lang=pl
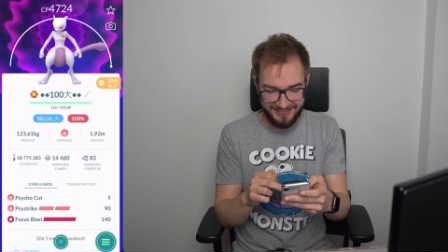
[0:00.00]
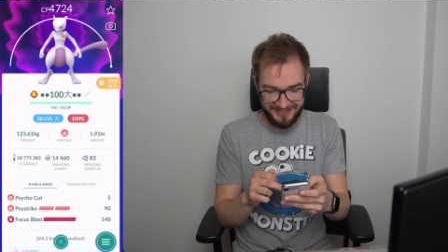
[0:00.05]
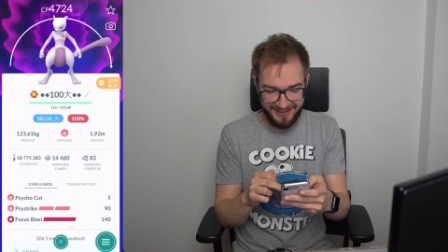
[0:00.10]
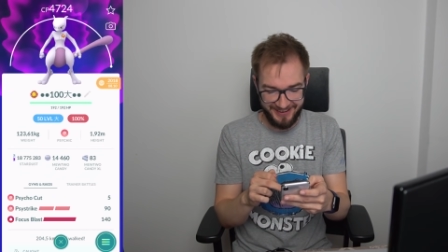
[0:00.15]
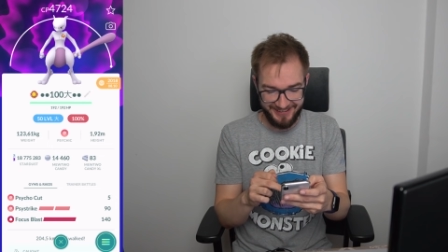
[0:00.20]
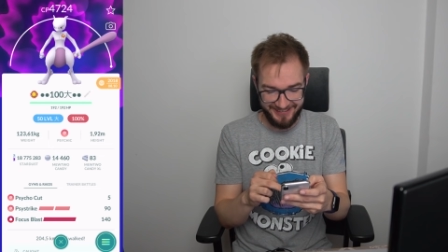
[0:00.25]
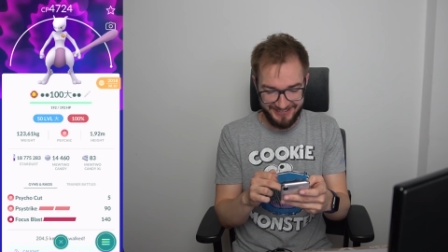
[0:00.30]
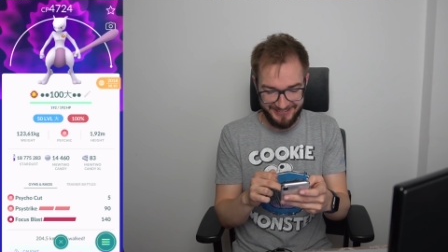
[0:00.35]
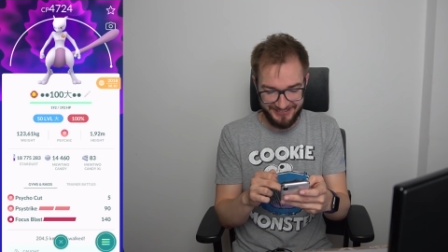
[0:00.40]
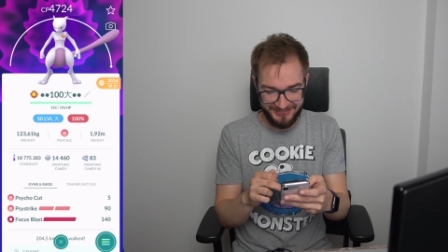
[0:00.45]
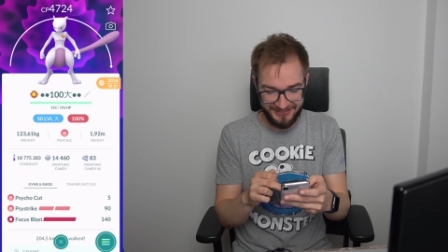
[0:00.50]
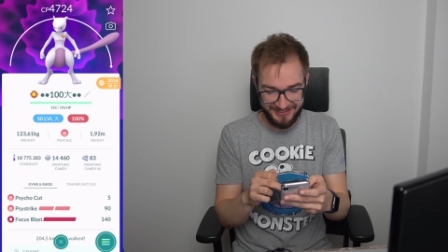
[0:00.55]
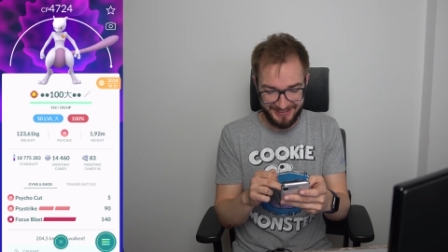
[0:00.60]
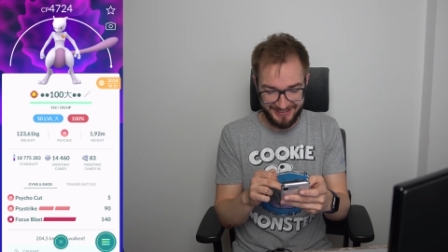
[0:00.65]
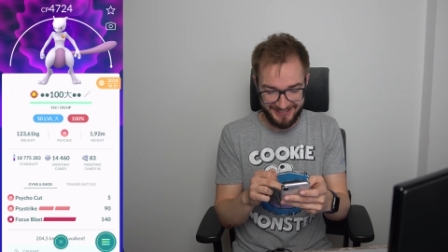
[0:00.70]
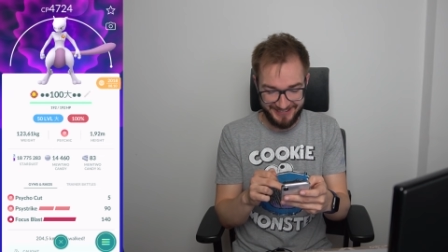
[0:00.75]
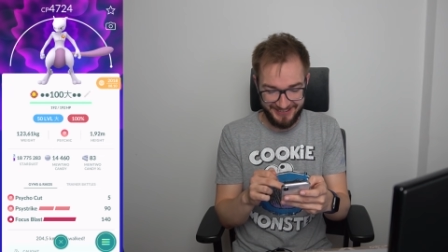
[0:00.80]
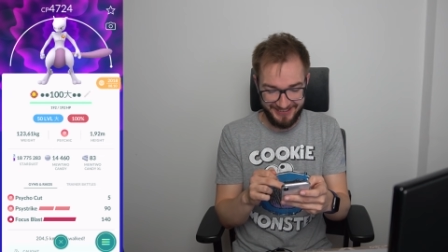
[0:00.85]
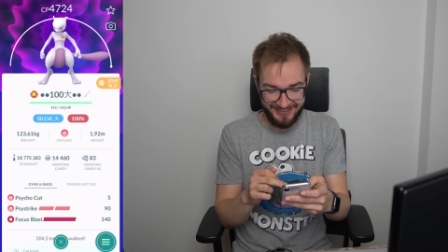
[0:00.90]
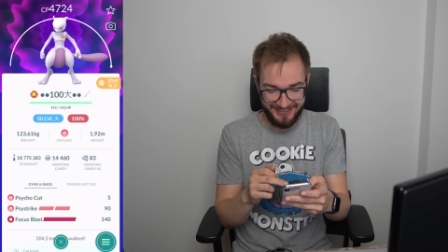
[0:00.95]
zjechaliśmy,
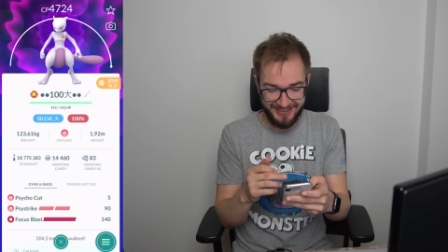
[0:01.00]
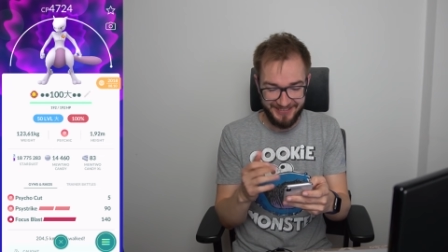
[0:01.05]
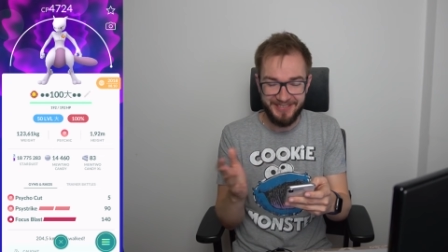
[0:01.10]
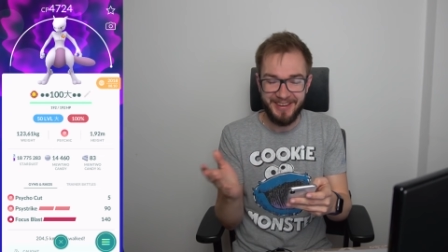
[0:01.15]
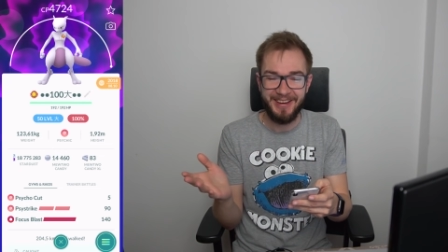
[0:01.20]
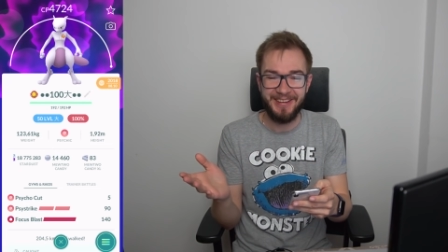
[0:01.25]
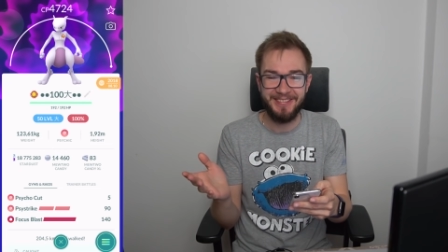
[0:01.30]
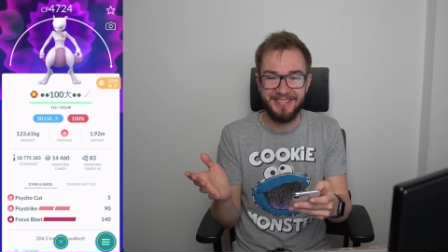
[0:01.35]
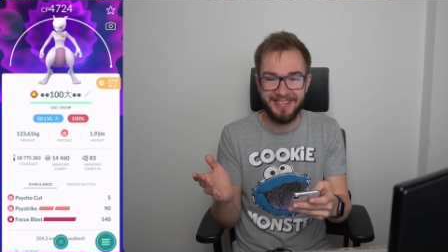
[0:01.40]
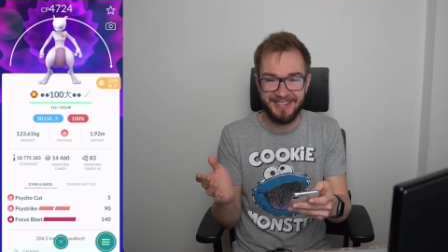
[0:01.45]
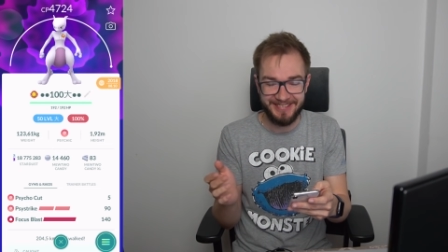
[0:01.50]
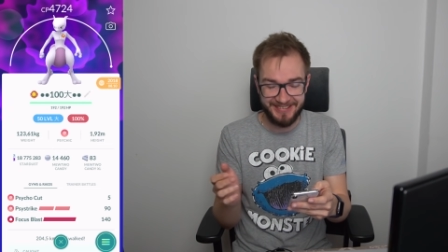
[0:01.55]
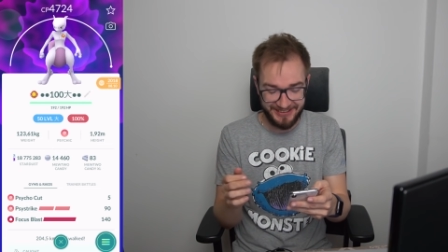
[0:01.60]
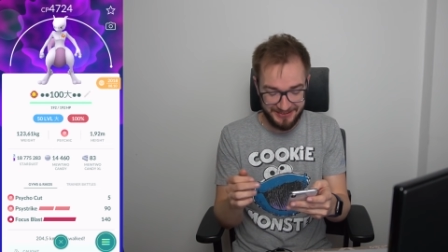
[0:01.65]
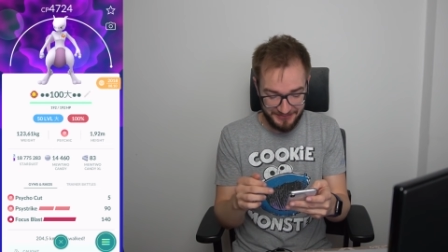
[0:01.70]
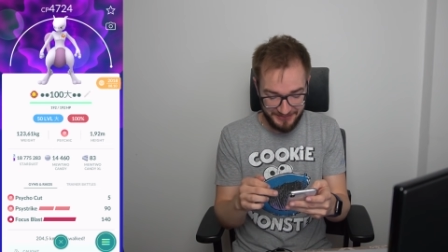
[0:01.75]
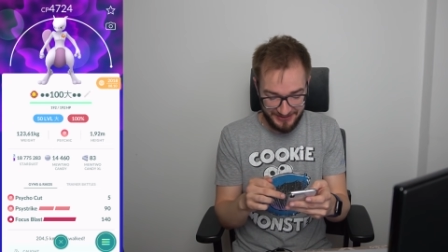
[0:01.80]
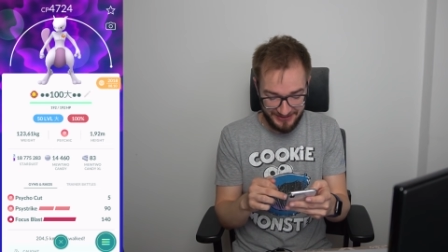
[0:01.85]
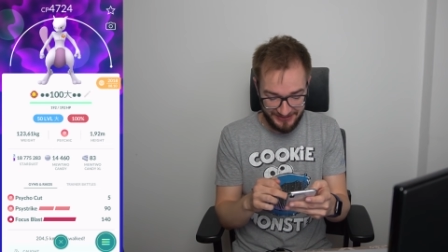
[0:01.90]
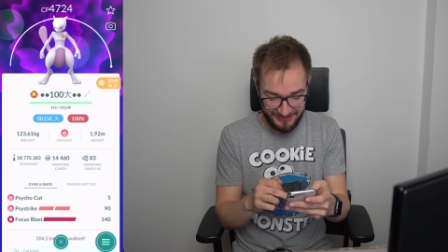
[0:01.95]
także nie miałem
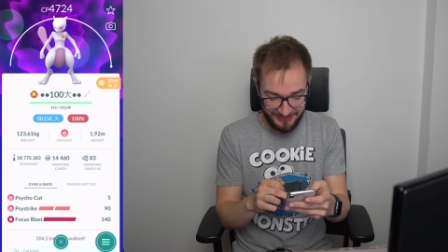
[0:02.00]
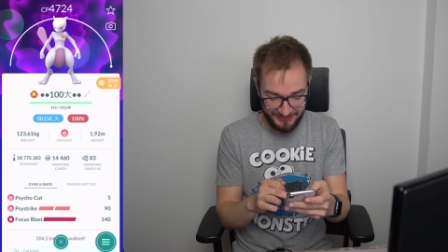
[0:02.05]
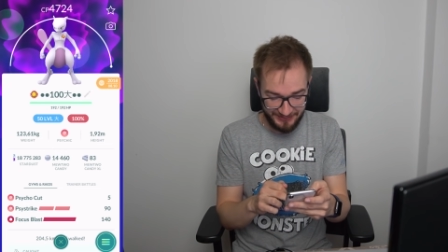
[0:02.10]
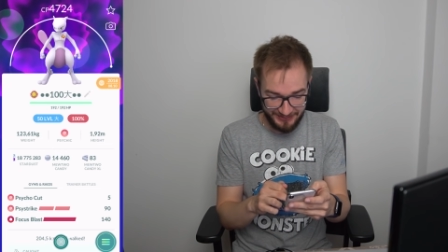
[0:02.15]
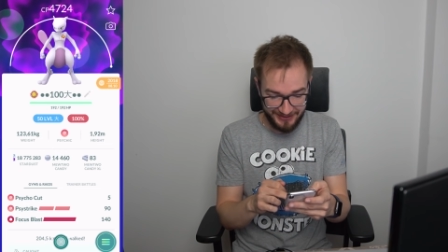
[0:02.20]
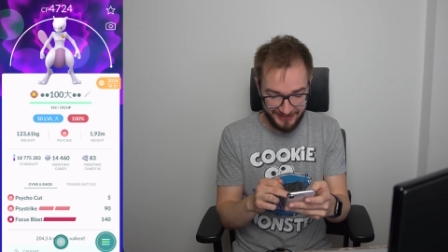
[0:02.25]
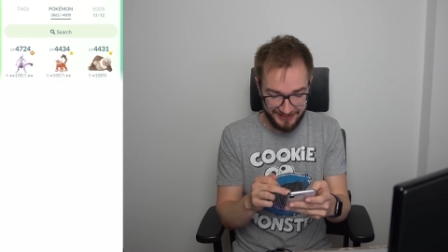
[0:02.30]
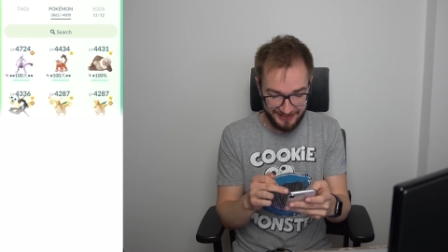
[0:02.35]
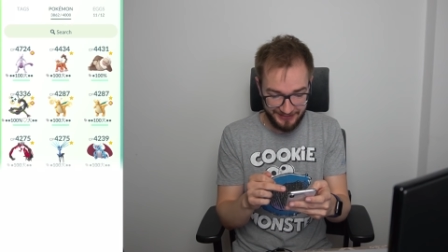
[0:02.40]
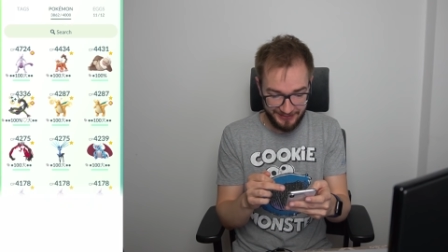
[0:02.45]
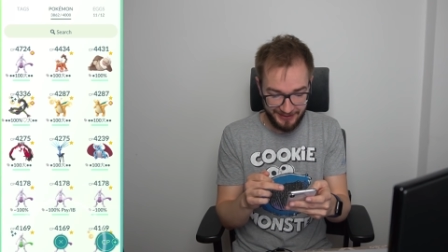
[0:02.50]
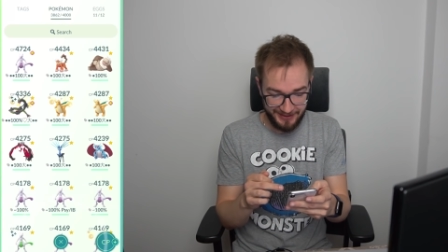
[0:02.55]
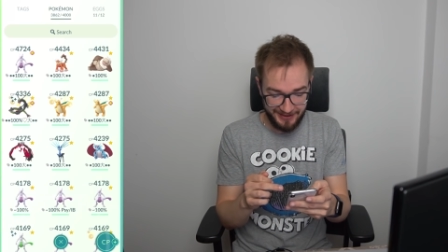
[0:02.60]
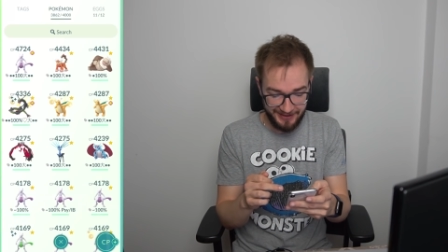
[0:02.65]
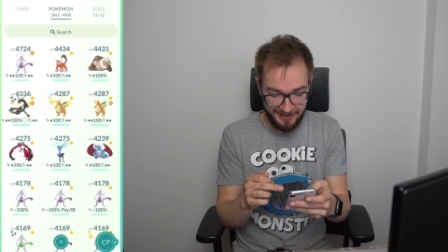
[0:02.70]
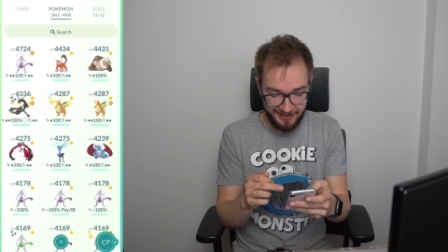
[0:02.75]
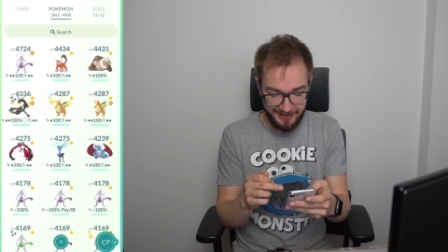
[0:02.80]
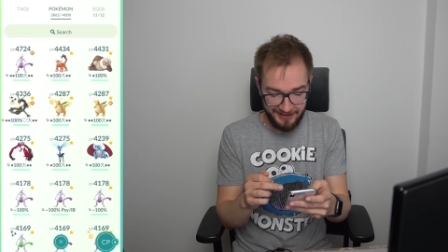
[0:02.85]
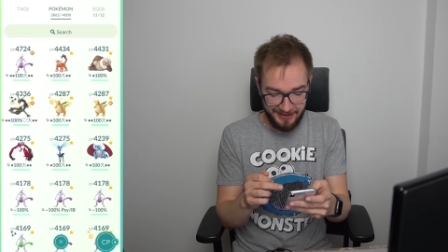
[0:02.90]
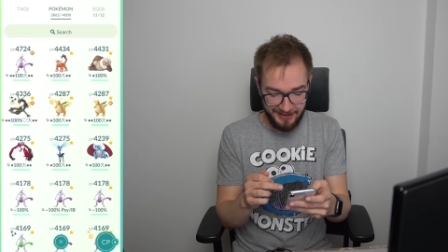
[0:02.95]
zjeżdżać poniżej 20,
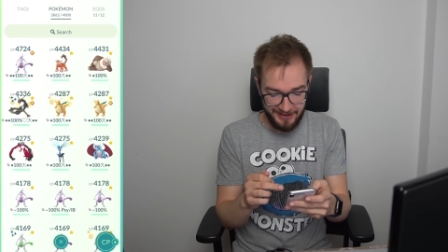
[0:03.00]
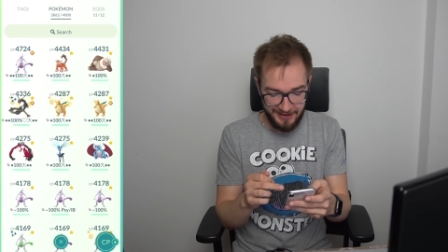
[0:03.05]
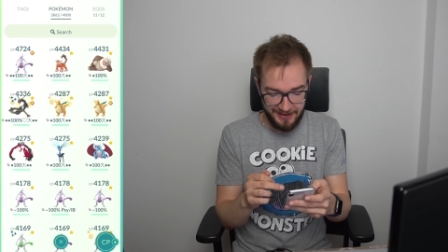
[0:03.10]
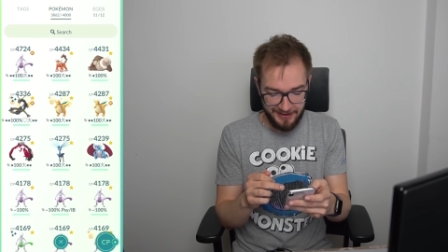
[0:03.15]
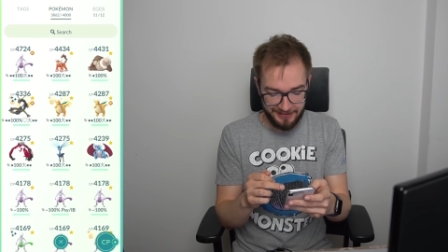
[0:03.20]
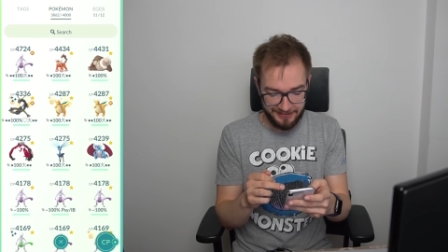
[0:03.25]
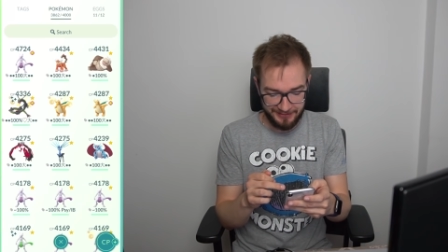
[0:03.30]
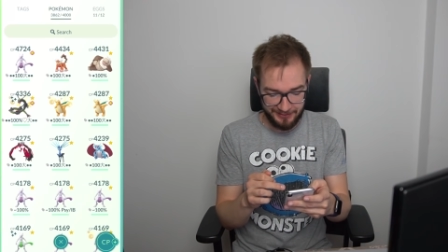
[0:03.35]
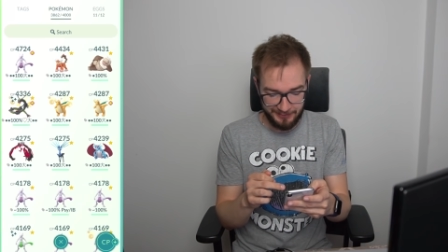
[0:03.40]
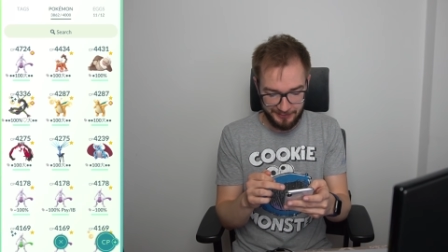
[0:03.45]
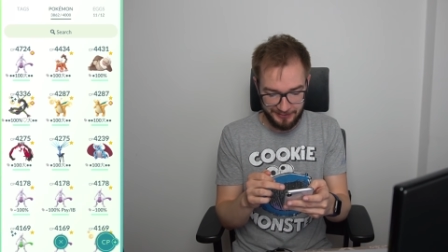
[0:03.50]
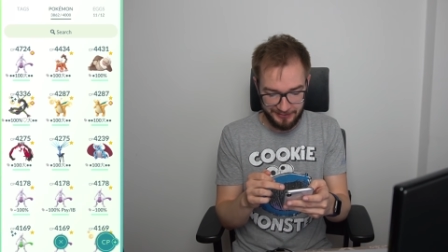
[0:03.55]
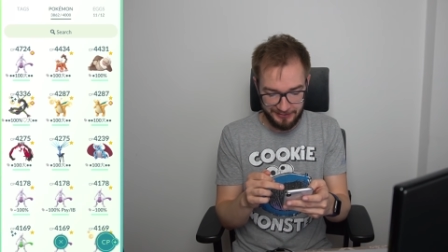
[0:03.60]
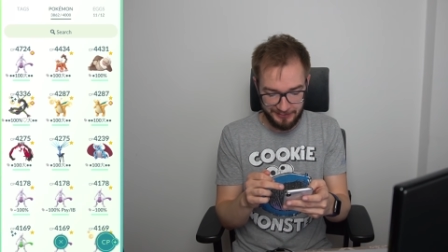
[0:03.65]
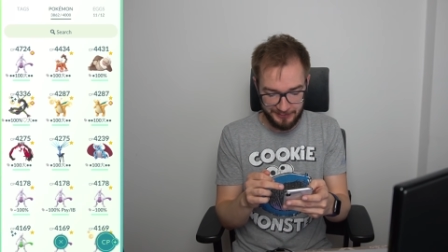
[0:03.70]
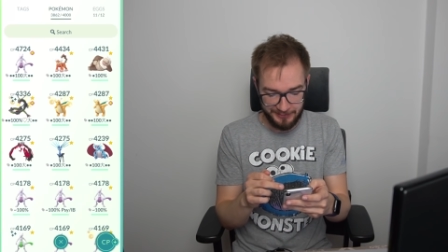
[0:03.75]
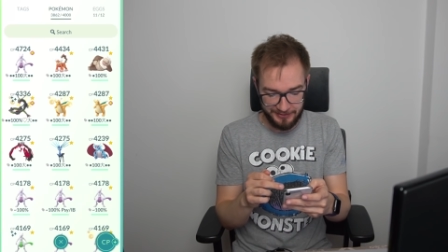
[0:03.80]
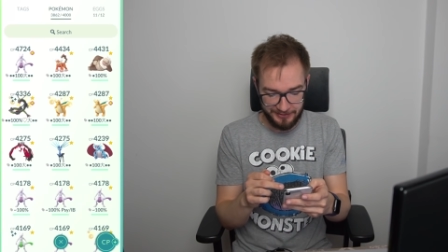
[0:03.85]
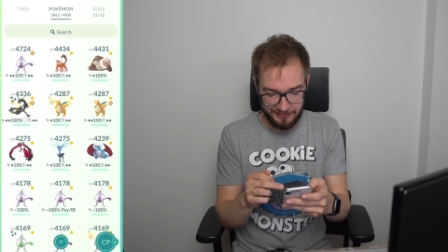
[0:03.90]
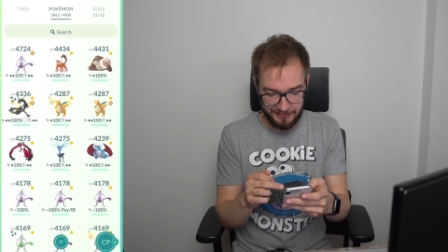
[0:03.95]
ale
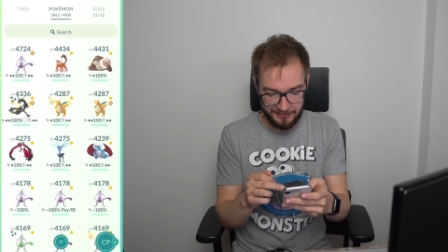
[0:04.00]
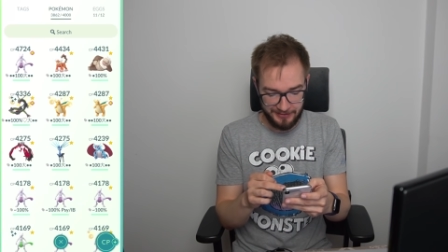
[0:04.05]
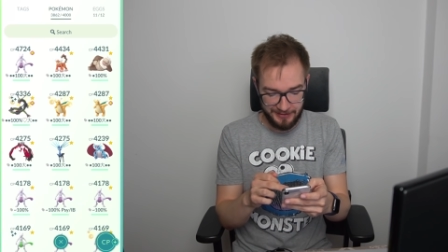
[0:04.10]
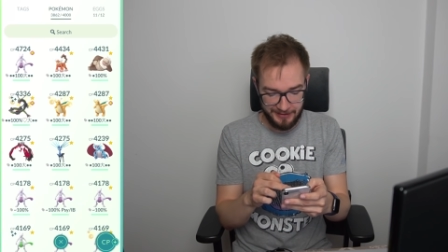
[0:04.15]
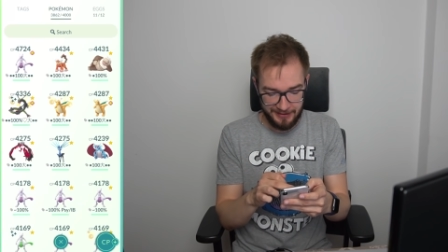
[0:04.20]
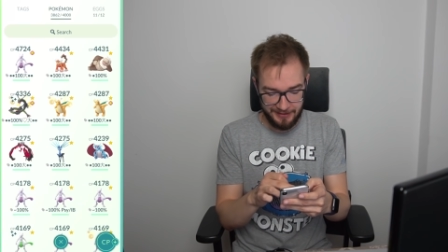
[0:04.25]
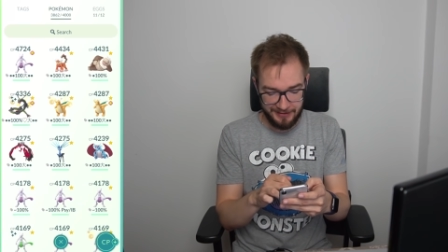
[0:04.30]
zrobiliśmy to.